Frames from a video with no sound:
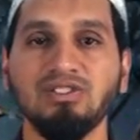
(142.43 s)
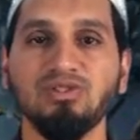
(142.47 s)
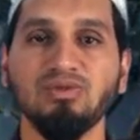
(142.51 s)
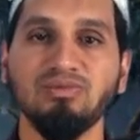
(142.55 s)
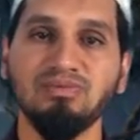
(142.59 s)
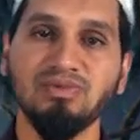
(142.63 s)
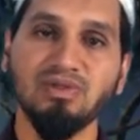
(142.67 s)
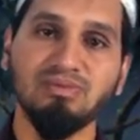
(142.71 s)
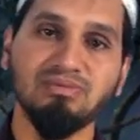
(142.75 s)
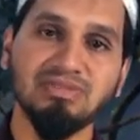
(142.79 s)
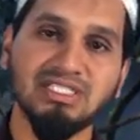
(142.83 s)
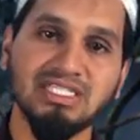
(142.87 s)
ชุ
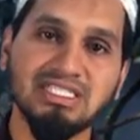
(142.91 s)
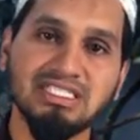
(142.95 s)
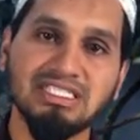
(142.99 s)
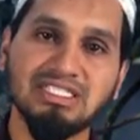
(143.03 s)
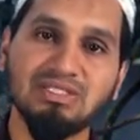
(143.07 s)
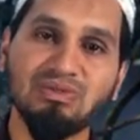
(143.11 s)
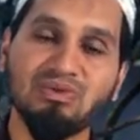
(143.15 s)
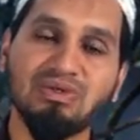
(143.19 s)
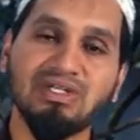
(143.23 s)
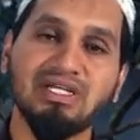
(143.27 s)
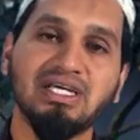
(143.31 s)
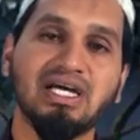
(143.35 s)
มนุมชั้น
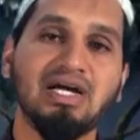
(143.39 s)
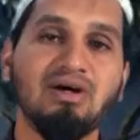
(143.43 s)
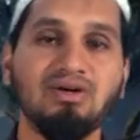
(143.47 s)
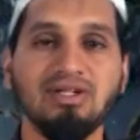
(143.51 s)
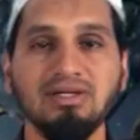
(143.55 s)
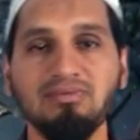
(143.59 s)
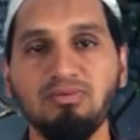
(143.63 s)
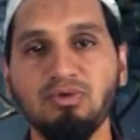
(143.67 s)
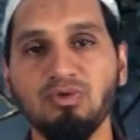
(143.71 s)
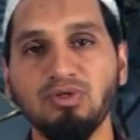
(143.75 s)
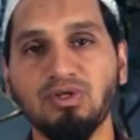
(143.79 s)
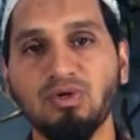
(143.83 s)
สูงเนี่ยเขา
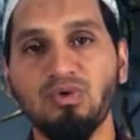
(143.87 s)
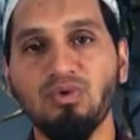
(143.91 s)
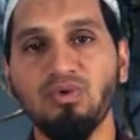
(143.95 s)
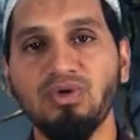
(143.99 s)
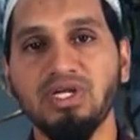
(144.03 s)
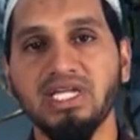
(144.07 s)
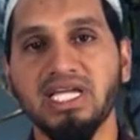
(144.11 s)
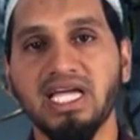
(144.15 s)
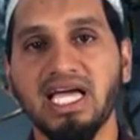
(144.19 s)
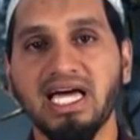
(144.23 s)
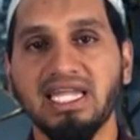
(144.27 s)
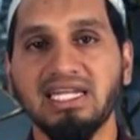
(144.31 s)
ได้พูด
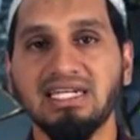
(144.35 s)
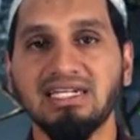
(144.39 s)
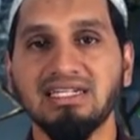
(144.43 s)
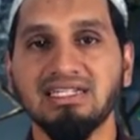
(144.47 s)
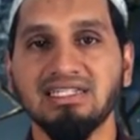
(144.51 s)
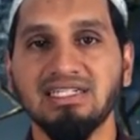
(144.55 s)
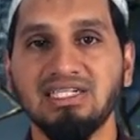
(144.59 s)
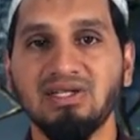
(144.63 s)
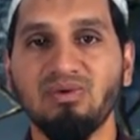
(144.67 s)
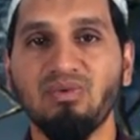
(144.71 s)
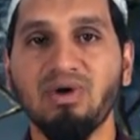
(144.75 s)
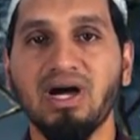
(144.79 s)
คุยกัน
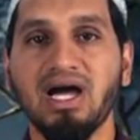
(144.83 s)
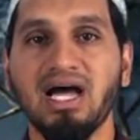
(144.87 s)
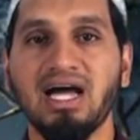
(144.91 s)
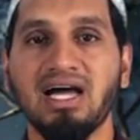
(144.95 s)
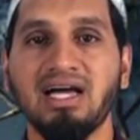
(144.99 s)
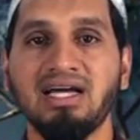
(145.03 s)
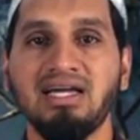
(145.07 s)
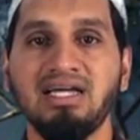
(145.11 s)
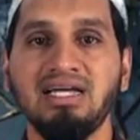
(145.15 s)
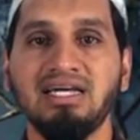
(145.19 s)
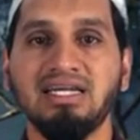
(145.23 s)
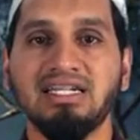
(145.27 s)
หรือว่า
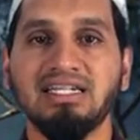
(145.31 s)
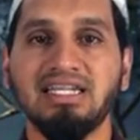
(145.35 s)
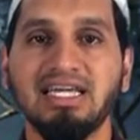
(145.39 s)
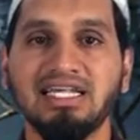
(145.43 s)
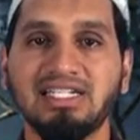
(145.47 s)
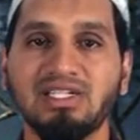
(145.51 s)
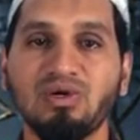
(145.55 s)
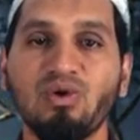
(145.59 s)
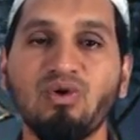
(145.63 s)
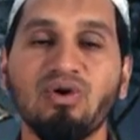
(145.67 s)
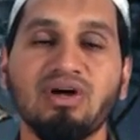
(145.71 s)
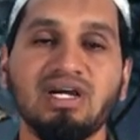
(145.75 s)

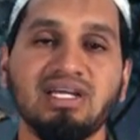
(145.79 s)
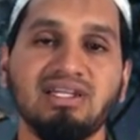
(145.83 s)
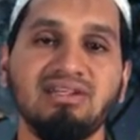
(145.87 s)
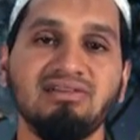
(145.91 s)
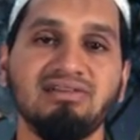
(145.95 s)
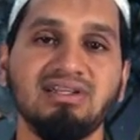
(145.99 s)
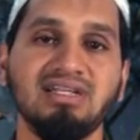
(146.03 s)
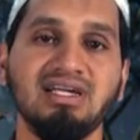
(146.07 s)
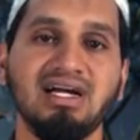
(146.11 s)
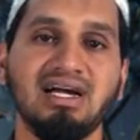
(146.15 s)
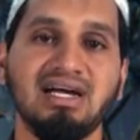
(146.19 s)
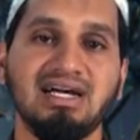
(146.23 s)
ได้ถกกัน
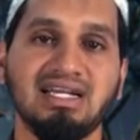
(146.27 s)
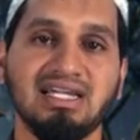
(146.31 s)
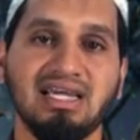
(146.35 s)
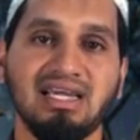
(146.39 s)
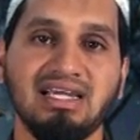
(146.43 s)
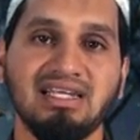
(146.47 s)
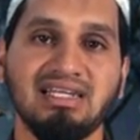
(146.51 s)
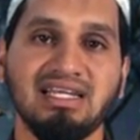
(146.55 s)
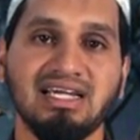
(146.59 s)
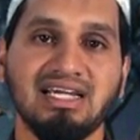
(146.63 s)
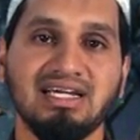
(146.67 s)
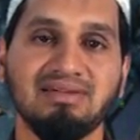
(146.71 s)
เรื่องอะไร
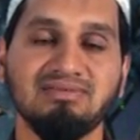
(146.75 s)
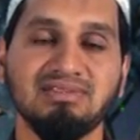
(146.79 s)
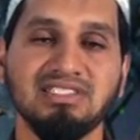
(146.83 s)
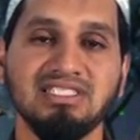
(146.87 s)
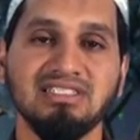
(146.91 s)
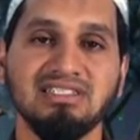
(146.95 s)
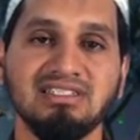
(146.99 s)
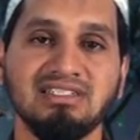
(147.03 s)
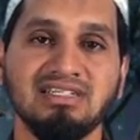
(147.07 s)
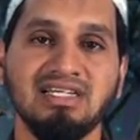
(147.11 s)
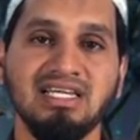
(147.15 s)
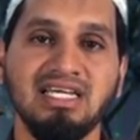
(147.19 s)
นะครับ
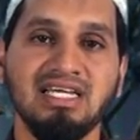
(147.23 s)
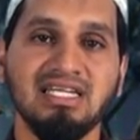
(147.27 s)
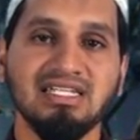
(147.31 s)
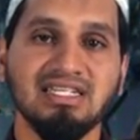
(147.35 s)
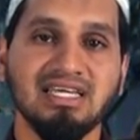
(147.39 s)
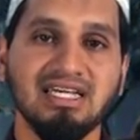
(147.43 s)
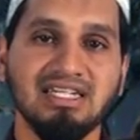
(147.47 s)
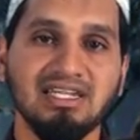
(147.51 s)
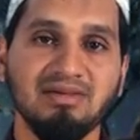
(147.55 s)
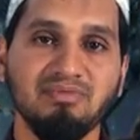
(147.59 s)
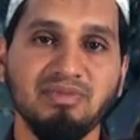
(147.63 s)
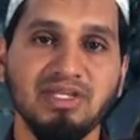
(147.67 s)
ซึ่ง
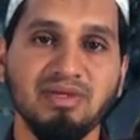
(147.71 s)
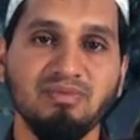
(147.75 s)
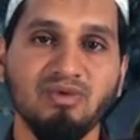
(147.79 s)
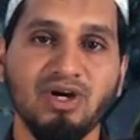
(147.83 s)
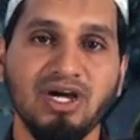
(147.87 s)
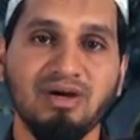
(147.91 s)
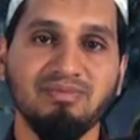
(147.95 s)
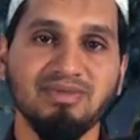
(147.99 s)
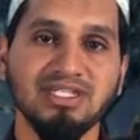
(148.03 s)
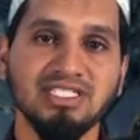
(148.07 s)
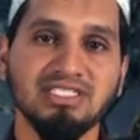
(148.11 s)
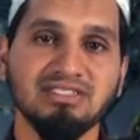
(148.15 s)
ท่านอบี
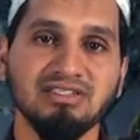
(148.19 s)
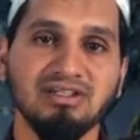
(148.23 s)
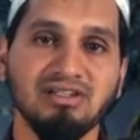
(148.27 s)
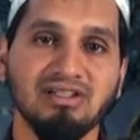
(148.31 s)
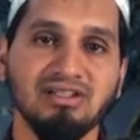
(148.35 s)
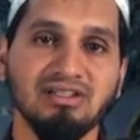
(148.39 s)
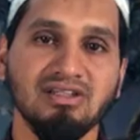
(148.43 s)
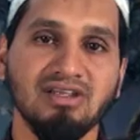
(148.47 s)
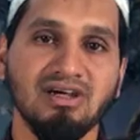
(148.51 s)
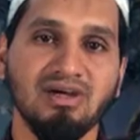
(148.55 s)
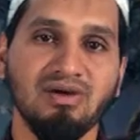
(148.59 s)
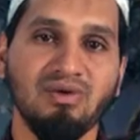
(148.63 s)
มุฮัมมัดสล
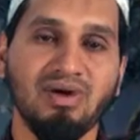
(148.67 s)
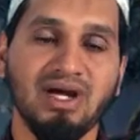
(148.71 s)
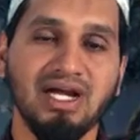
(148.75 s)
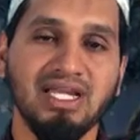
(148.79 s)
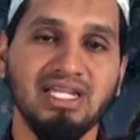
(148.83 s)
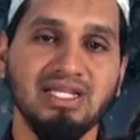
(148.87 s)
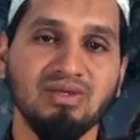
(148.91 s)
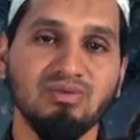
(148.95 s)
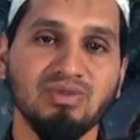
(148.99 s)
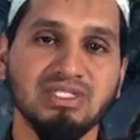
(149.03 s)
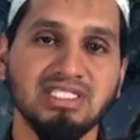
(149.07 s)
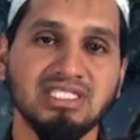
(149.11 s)
ลัลฮุ
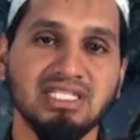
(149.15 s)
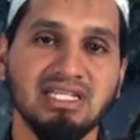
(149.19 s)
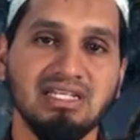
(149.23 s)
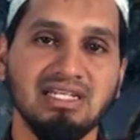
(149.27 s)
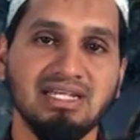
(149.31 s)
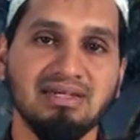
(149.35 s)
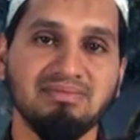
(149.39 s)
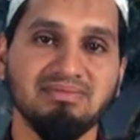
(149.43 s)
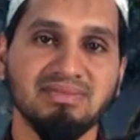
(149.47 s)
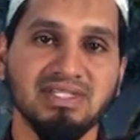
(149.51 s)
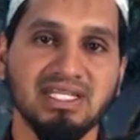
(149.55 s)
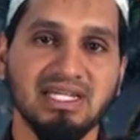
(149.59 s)
อะลัยวะสัล
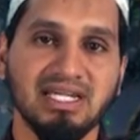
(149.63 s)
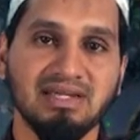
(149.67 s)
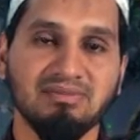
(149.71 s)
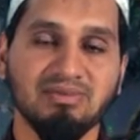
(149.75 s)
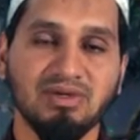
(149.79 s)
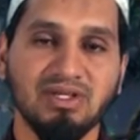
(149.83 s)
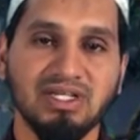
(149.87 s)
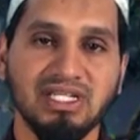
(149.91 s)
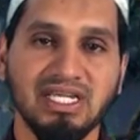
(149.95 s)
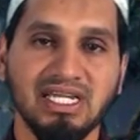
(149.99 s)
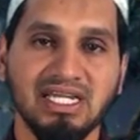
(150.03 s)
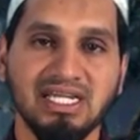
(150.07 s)
ลัมนะครั
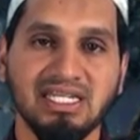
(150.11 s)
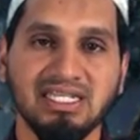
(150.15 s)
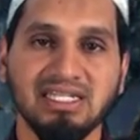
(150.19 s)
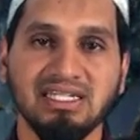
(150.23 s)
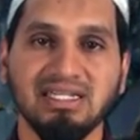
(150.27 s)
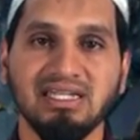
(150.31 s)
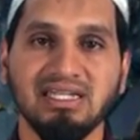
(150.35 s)
บก็ได้